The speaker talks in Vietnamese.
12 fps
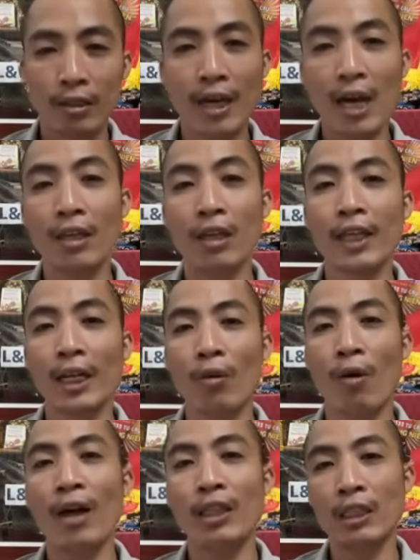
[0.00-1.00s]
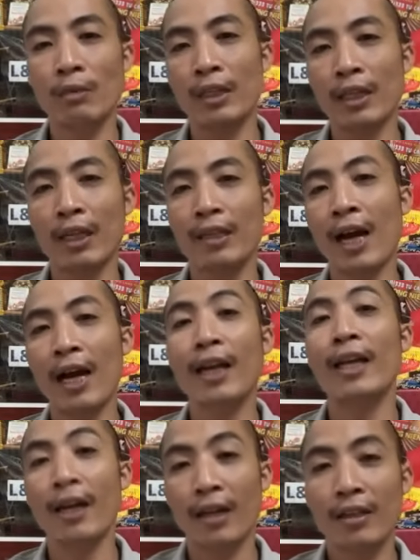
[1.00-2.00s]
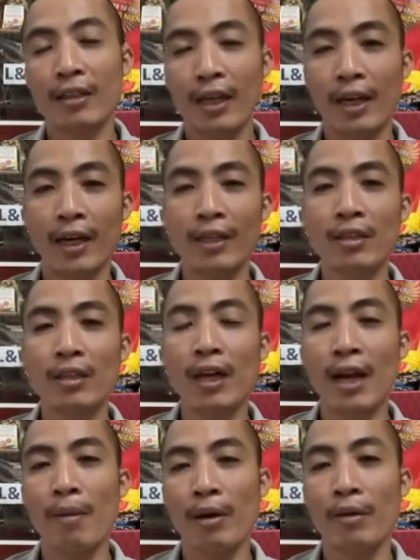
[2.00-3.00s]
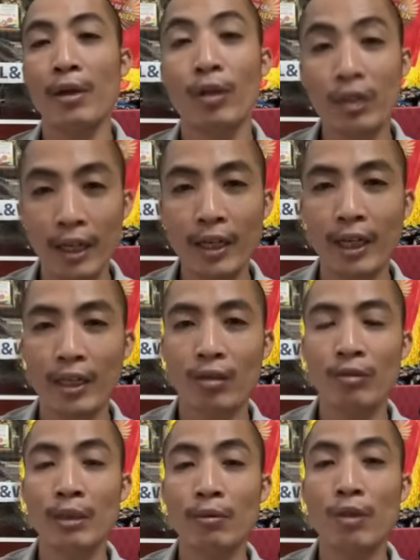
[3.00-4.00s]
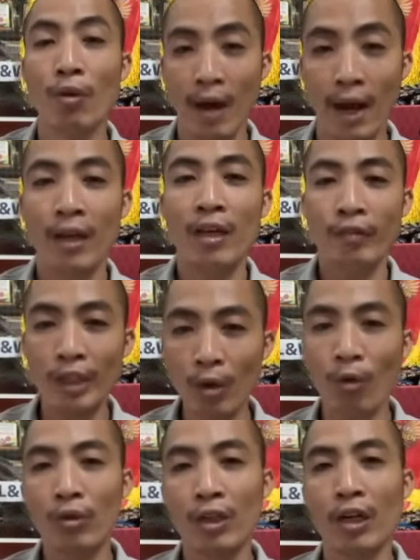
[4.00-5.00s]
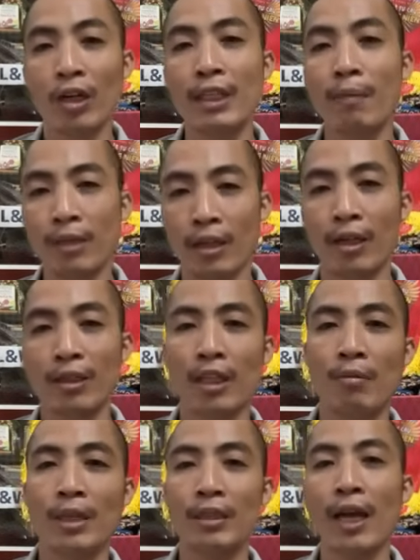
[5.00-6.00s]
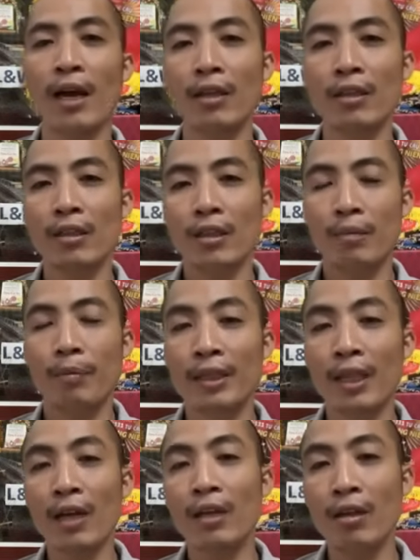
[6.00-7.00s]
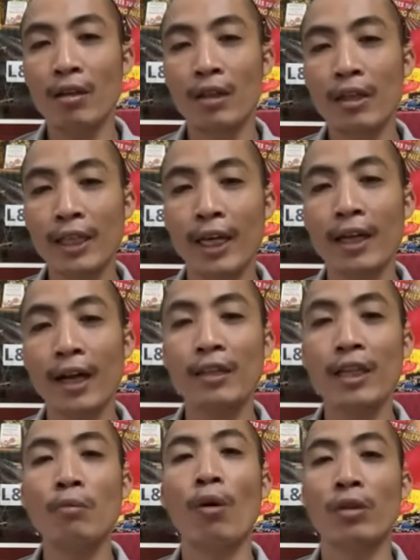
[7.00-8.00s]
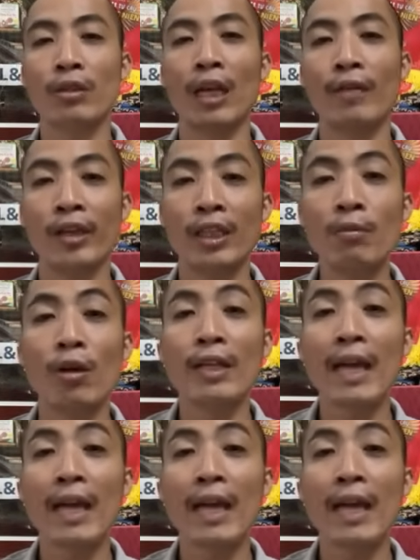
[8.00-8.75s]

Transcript: căng lửa nhanh quá thì mình nên tăng cái kia đấy tức là báo cáo hiểu gì đấy để cho con chim nó điều hòa ví dụ như là nó chậm lửa thì mình tăng mình tăng cường những trái cây tinh bột thành phần tinh bột